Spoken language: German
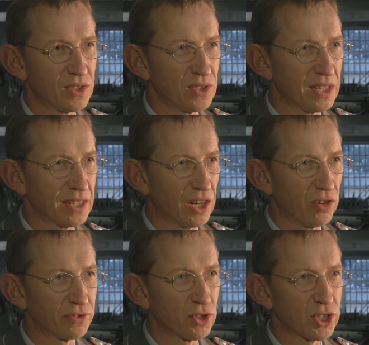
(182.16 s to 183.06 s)
sind sie dann
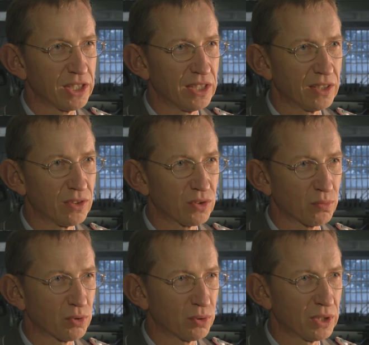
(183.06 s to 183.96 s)
aufgestiegen
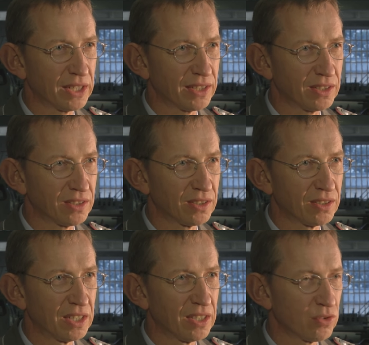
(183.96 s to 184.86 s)
zum, sogenannte,
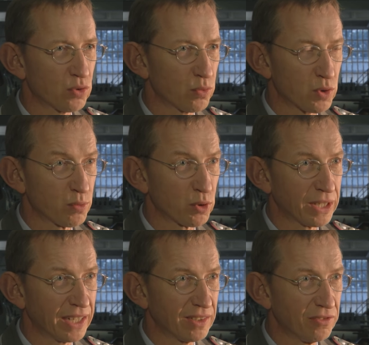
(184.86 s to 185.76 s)
zum
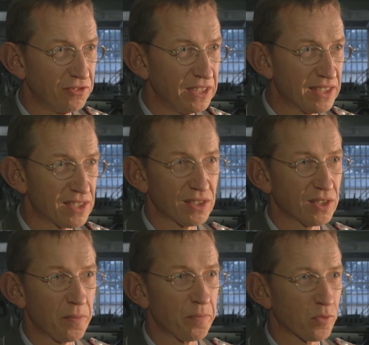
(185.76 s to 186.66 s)
sogenannten
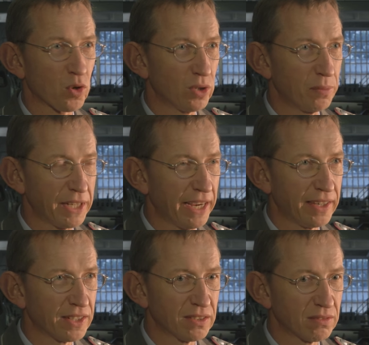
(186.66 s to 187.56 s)
Vize oder mit
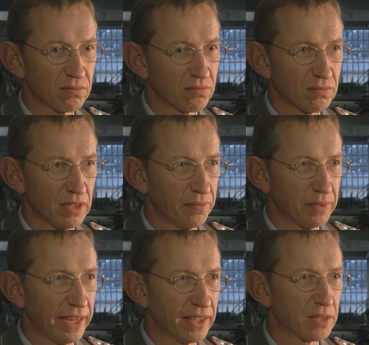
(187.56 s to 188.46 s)
ähnlichen
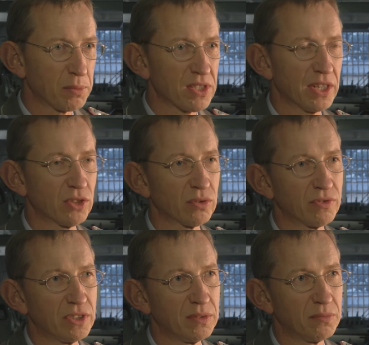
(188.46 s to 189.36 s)
ähnliche Bezeichnung
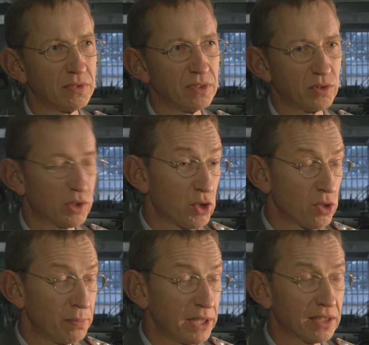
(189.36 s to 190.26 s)
für die
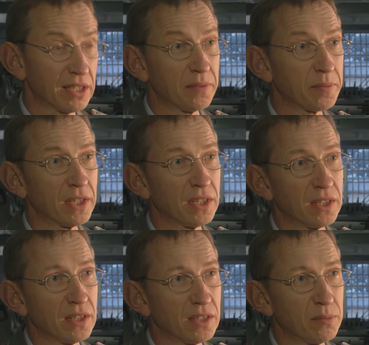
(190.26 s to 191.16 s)
Zwischenpisser,
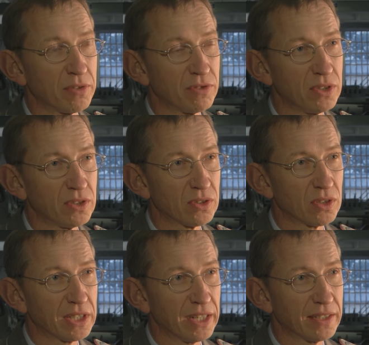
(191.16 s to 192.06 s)
äh, die man für diese
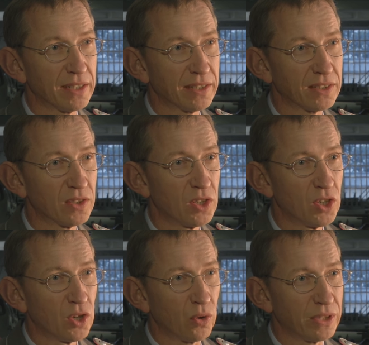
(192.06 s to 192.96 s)
Soldaten hatte.
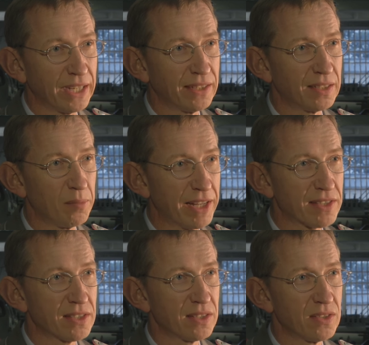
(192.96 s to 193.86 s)
Und dann im
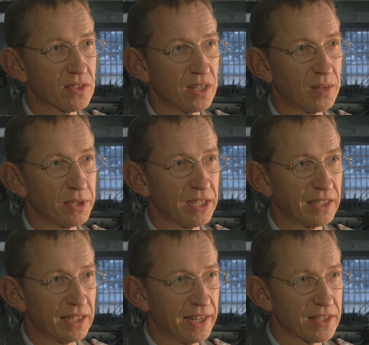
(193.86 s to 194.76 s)
letzten
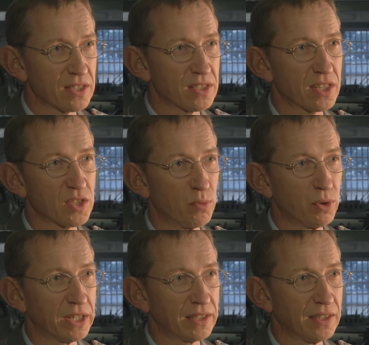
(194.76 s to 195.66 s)
Diensthalbjahr, in den letzten sechs
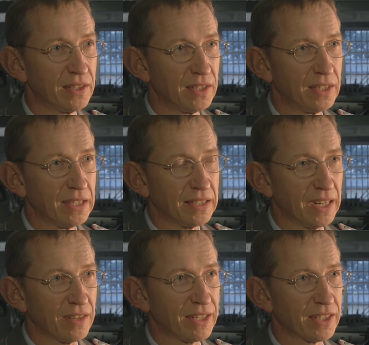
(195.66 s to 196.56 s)
Monaten,
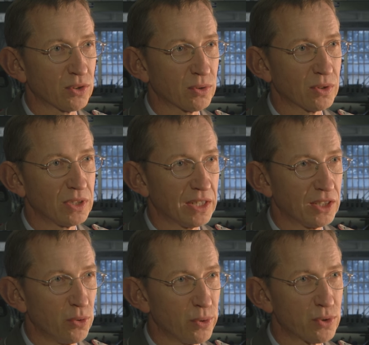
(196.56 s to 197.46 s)
da war dann sozusagen
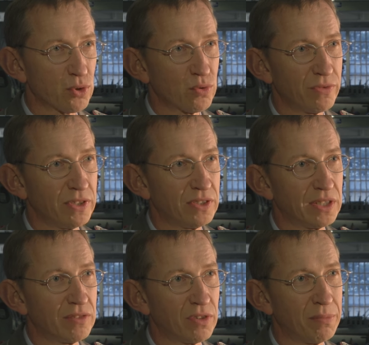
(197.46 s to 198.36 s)
die höchste Stufe
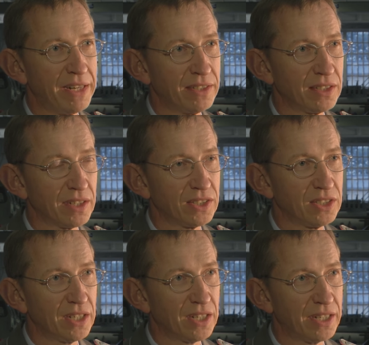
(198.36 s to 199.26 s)
dieser informellen
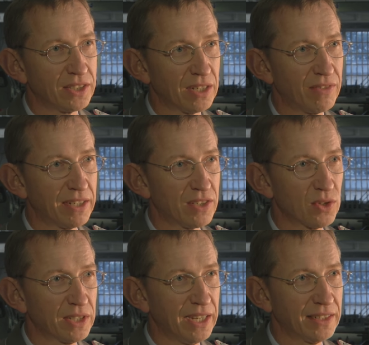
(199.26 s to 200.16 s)
Hierarchie erreicht. Da war der
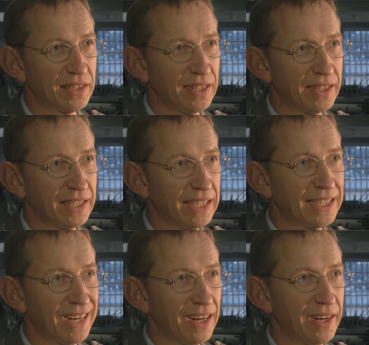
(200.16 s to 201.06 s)
Soldat dann ein
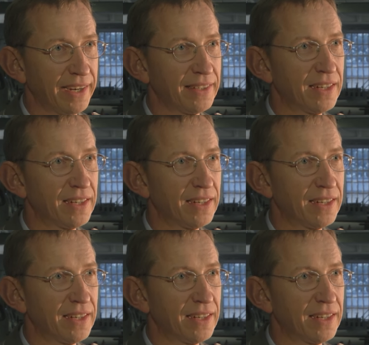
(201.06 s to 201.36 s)
EK, ein